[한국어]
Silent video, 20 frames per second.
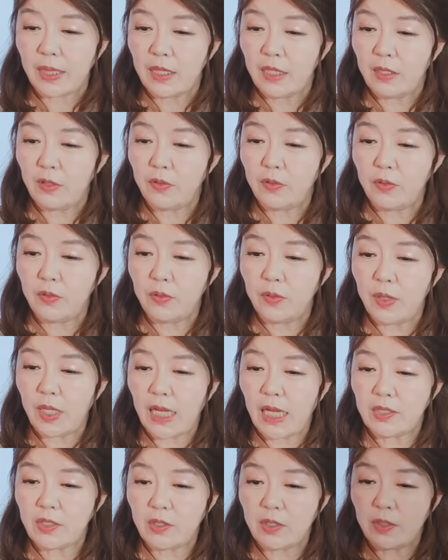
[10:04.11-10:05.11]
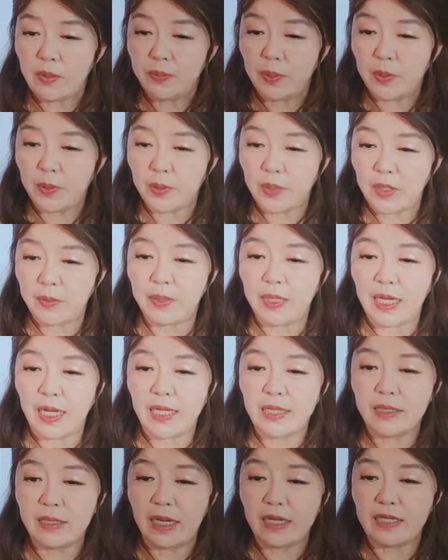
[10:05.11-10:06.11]
New National Poll입니다.
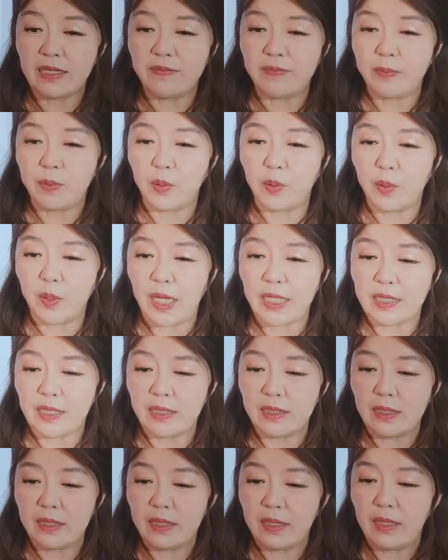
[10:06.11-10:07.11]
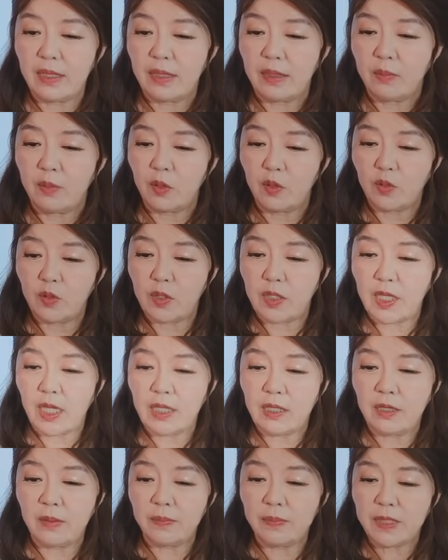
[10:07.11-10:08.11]
인터랙티브 폴에서 보여주는데
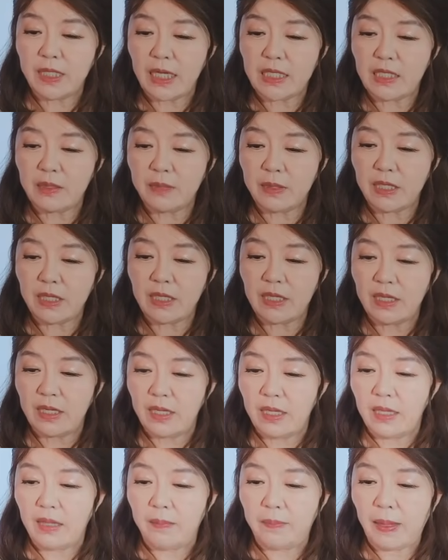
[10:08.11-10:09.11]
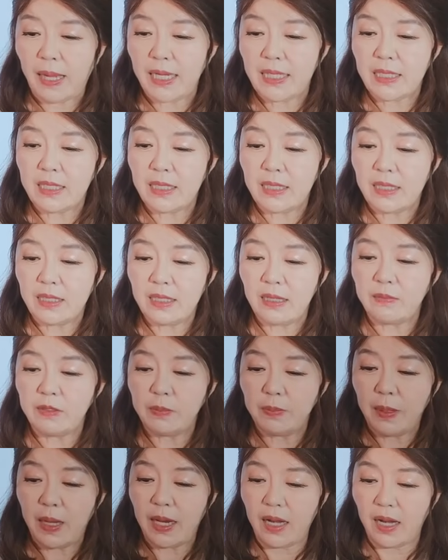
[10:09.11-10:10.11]
트럼프 42, 바이든
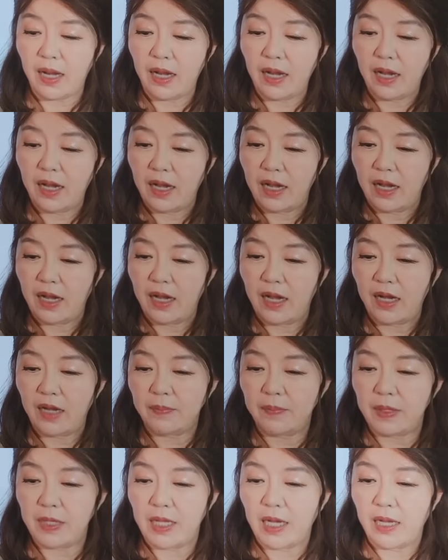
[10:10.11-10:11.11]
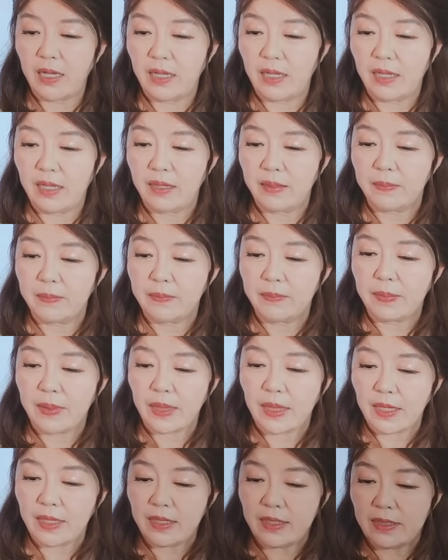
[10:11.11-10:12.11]
38입니다.
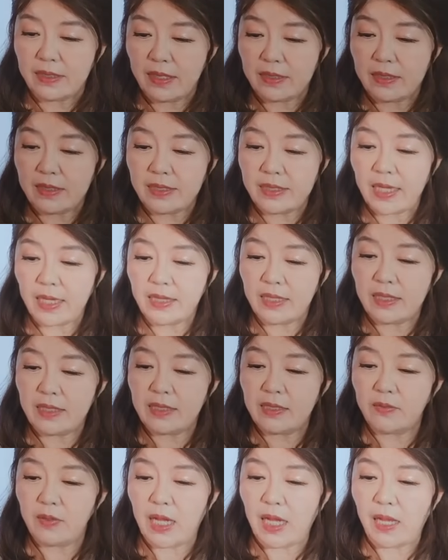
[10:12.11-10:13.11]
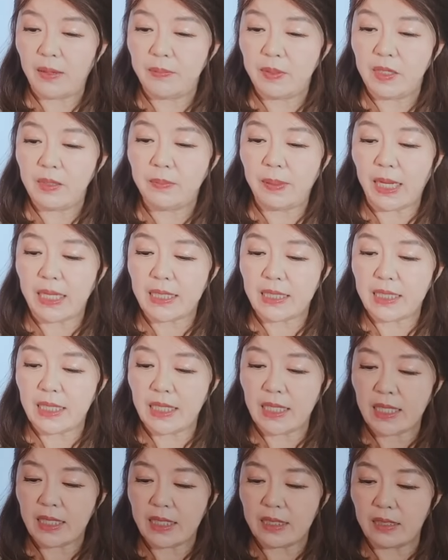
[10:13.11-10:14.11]
그런데 드산티스와 하면 바이든이
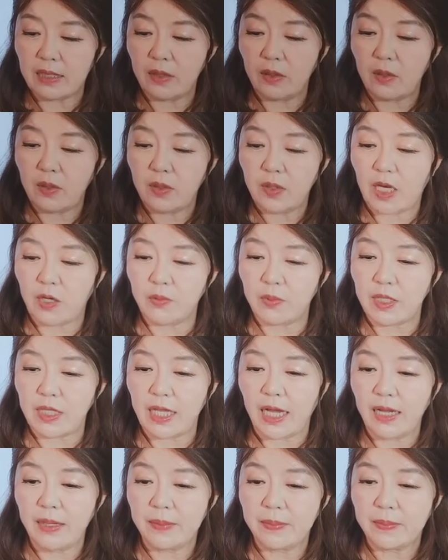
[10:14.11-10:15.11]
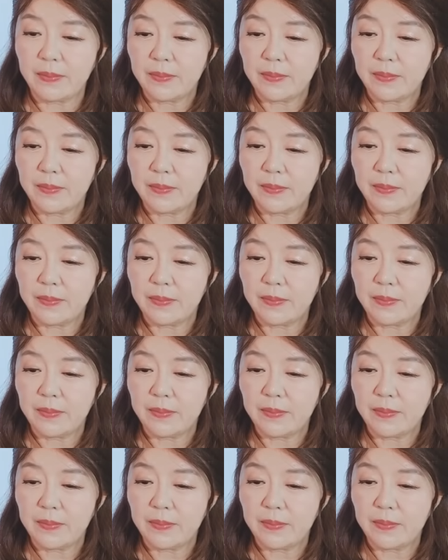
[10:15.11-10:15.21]
이기는 걸로 나옵니다.